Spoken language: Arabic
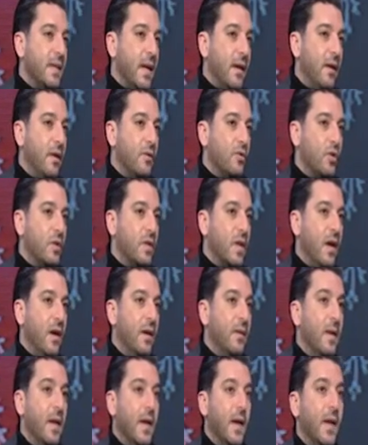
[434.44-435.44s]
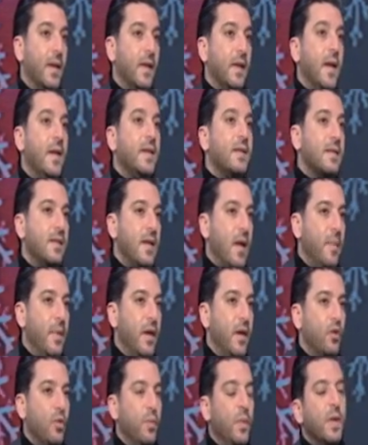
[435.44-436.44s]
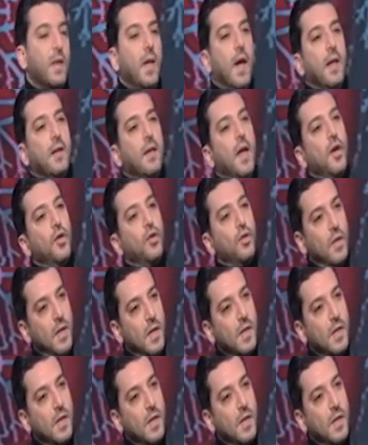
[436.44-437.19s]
على الجدران ثلاث سلابات وبيطلع عنا 20